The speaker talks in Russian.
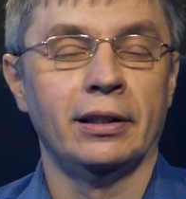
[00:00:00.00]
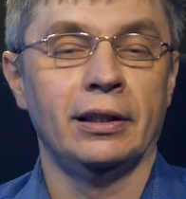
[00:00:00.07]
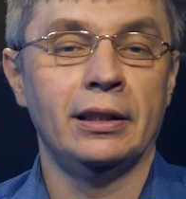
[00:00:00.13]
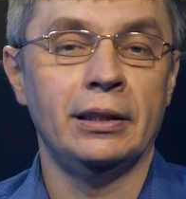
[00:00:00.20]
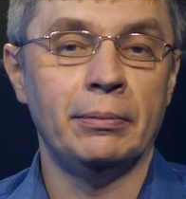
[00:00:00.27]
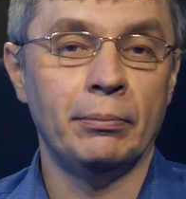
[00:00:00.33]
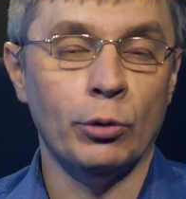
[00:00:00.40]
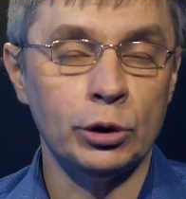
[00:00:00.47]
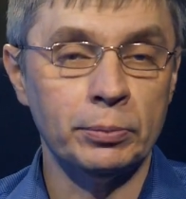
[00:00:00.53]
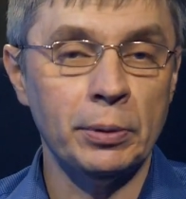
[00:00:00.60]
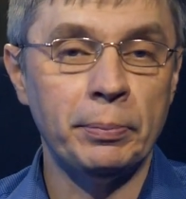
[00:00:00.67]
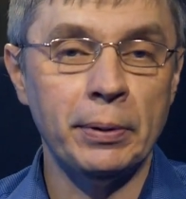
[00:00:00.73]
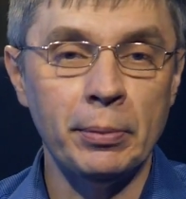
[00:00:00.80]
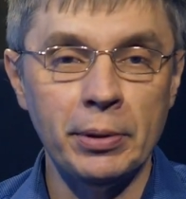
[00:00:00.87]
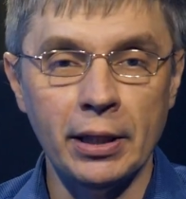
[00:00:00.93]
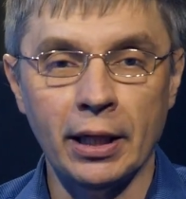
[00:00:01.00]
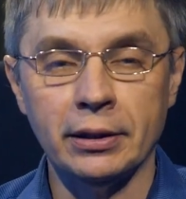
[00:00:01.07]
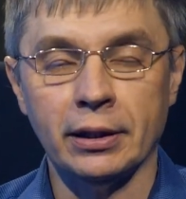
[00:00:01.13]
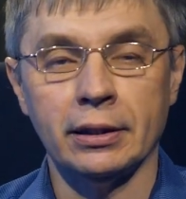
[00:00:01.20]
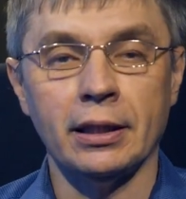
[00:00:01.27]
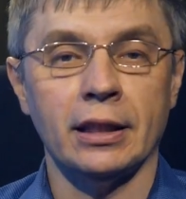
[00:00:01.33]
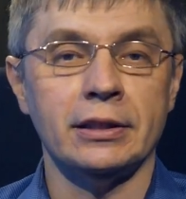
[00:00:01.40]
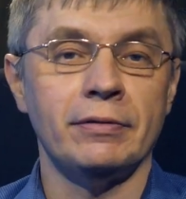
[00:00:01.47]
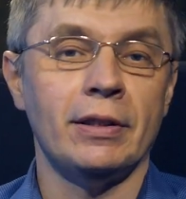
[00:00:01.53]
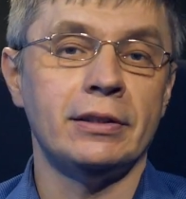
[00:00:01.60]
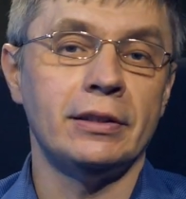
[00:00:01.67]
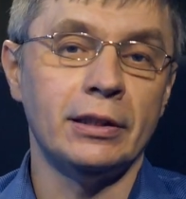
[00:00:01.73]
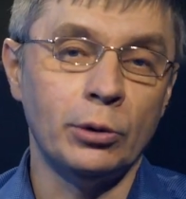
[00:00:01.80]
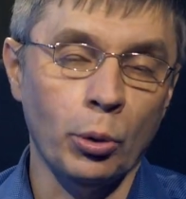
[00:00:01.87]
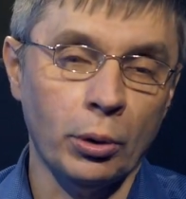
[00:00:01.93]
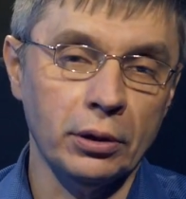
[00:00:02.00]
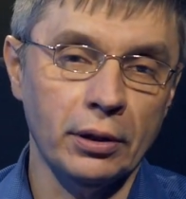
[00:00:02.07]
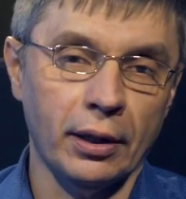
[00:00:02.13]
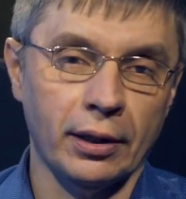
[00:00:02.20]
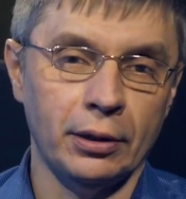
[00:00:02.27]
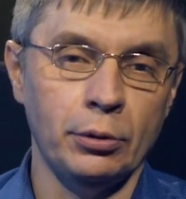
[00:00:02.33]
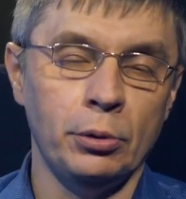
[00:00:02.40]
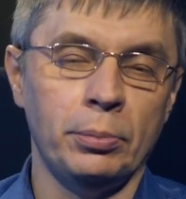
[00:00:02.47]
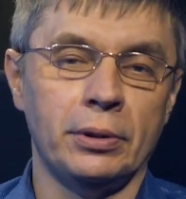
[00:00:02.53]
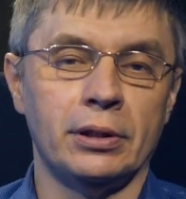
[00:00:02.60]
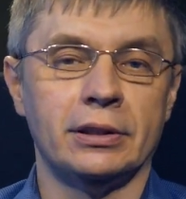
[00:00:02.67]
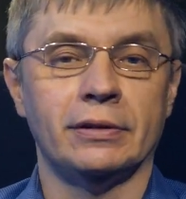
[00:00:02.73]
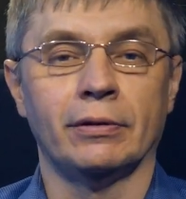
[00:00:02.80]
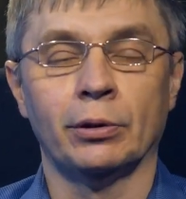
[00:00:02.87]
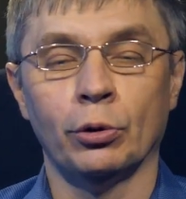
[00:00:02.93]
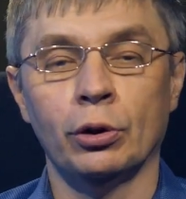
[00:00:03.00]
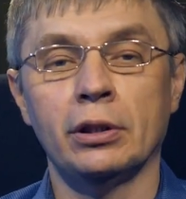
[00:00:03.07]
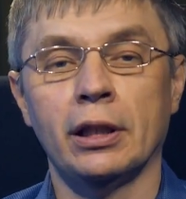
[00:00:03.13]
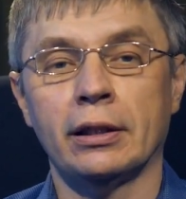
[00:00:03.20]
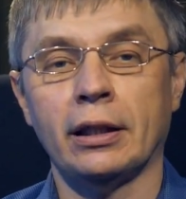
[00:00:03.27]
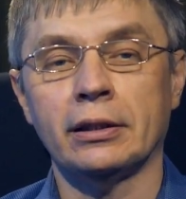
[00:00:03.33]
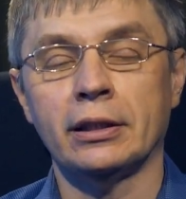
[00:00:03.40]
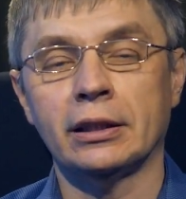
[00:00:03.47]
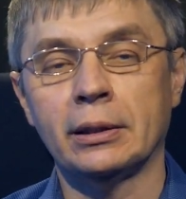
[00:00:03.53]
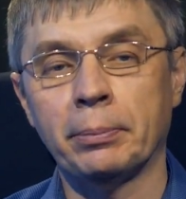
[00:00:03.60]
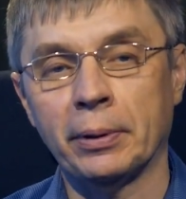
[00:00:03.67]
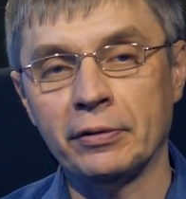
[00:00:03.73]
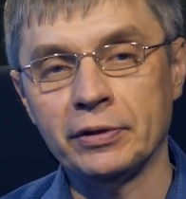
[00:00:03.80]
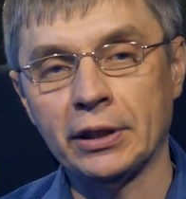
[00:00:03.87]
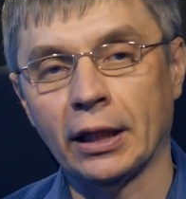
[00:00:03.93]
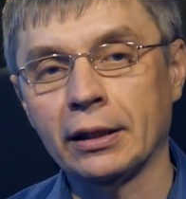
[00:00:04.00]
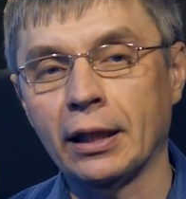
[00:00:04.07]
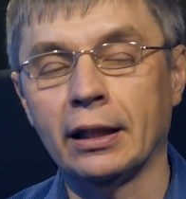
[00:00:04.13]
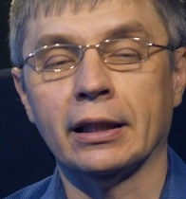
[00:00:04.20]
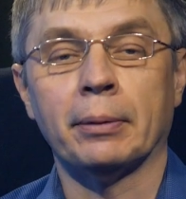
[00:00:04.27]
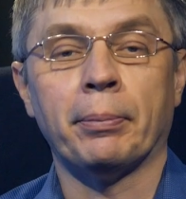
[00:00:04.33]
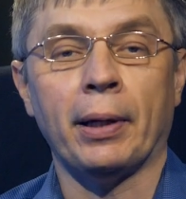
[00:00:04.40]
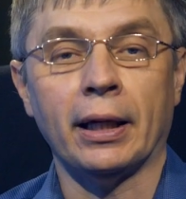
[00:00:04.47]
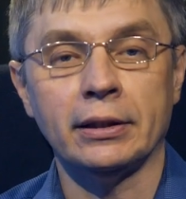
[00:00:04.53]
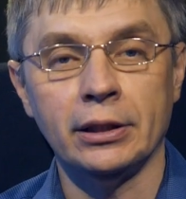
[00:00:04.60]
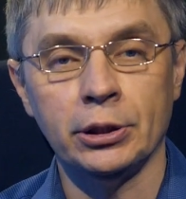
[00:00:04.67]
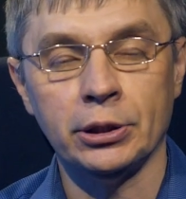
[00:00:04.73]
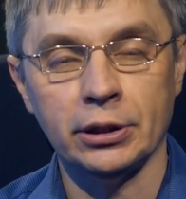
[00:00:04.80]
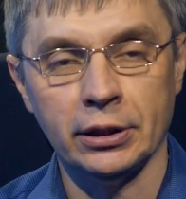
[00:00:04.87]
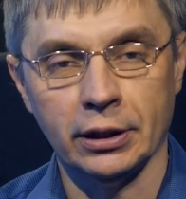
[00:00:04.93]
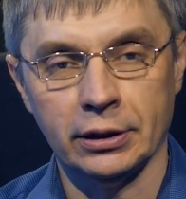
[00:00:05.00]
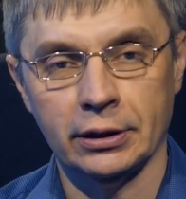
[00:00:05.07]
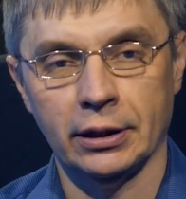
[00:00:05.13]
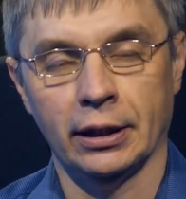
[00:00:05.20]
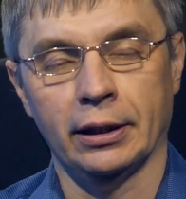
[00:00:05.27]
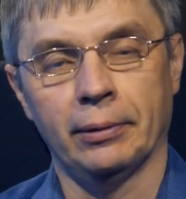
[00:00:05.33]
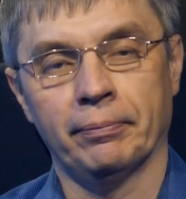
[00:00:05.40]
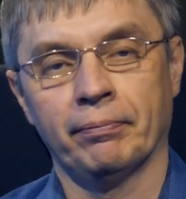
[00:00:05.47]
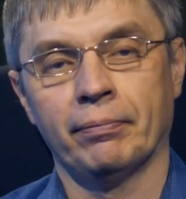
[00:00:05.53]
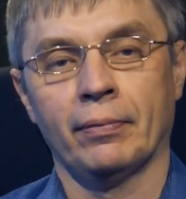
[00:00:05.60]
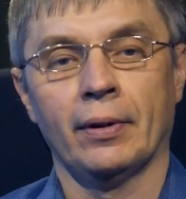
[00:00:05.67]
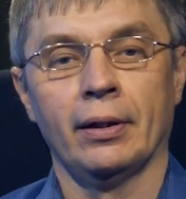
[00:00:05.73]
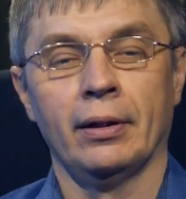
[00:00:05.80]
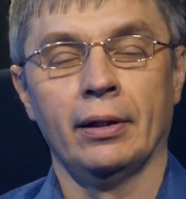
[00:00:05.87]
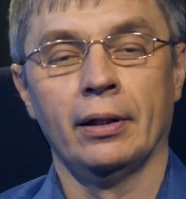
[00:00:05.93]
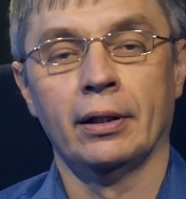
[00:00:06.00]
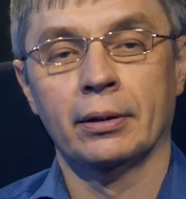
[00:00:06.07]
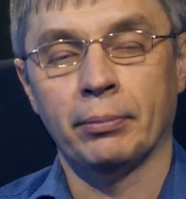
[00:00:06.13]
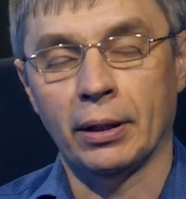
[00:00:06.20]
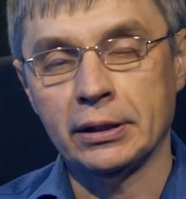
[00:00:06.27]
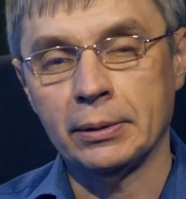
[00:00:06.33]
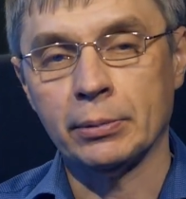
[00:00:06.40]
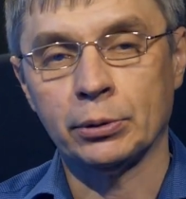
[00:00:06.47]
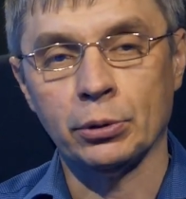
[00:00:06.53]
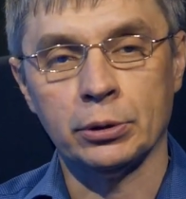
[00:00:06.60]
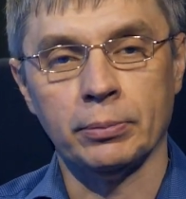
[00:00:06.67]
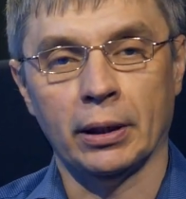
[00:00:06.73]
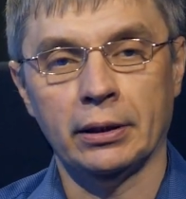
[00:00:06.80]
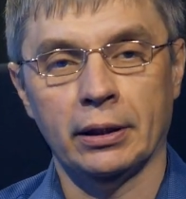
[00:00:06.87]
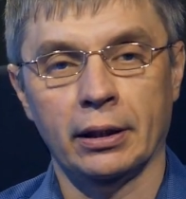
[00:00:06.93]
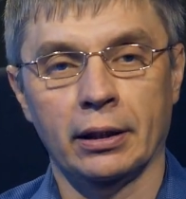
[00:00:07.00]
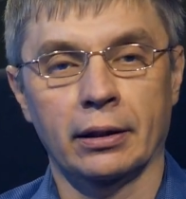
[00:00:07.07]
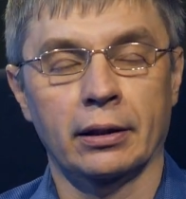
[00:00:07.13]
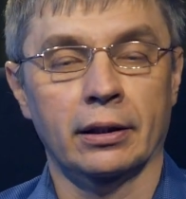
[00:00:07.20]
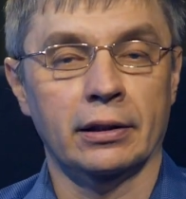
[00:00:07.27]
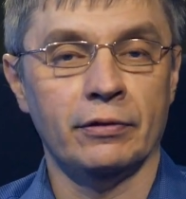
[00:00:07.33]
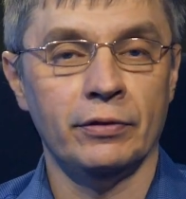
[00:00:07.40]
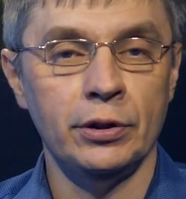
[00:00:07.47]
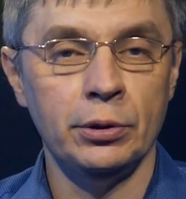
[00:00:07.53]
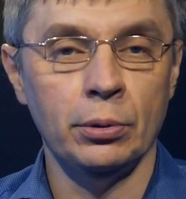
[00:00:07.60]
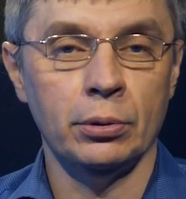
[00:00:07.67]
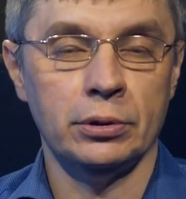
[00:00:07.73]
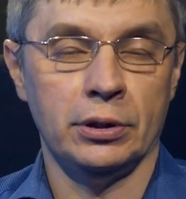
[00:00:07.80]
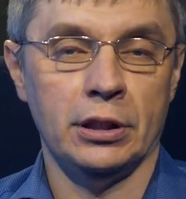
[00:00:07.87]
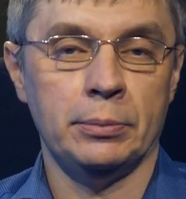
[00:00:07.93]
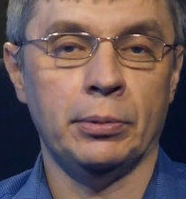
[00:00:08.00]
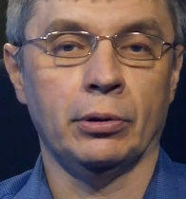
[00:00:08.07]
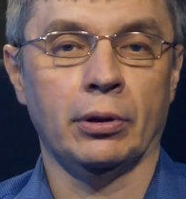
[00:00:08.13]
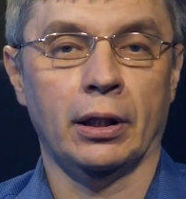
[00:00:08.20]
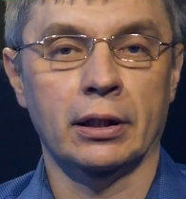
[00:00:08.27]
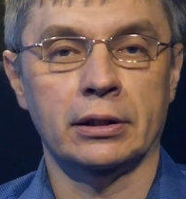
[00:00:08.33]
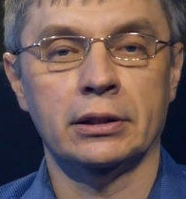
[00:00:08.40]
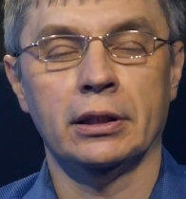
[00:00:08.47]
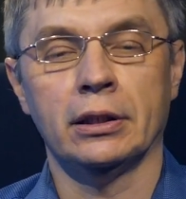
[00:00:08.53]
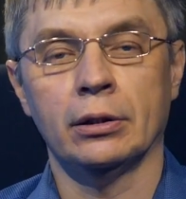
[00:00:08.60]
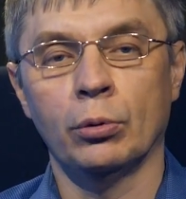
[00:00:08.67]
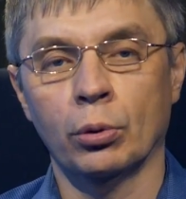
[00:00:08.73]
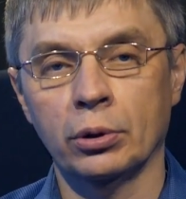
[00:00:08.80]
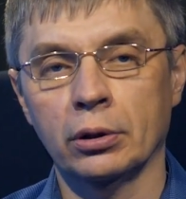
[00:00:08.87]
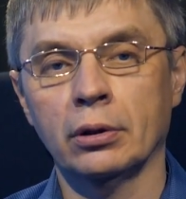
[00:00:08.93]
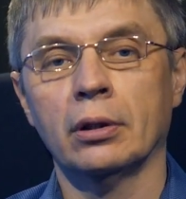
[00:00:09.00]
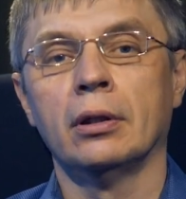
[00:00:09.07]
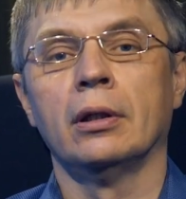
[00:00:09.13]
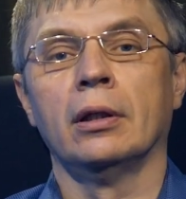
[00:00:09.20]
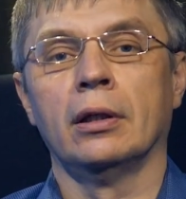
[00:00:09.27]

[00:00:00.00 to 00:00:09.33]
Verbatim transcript: И, может быть, применяйте радиосвязь не только для радиолюбительства, но и для каких-то профессиональных, практических целей. Спасибо, что смотрели это видео. Здесь был Алексей Игонин.